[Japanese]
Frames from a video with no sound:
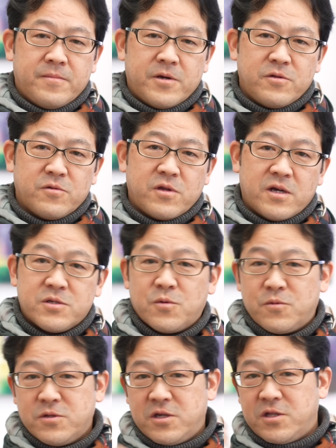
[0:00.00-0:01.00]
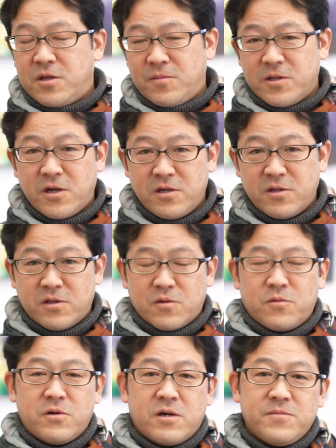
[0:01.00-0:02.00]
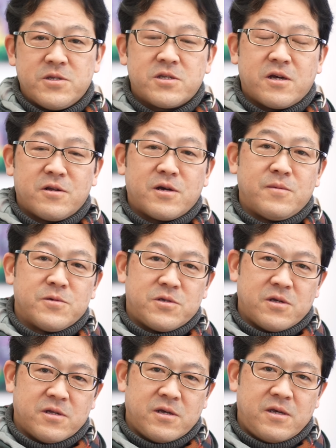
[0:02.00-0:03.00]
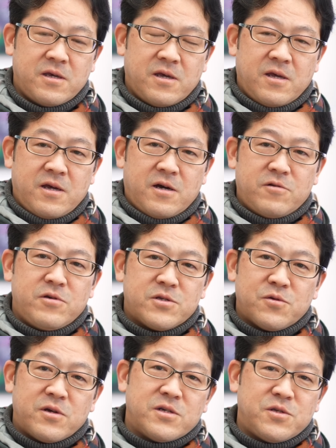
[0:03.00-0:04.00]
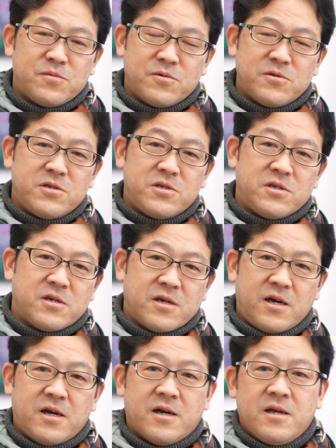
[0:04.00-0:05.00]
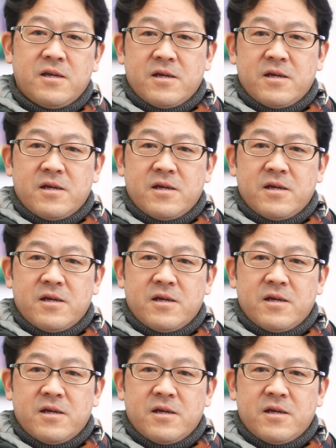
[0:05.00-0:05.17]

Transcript: 場合によってはあそこに行ってみたいってところが見つかるかもしれない。あるいはそれが自分自身が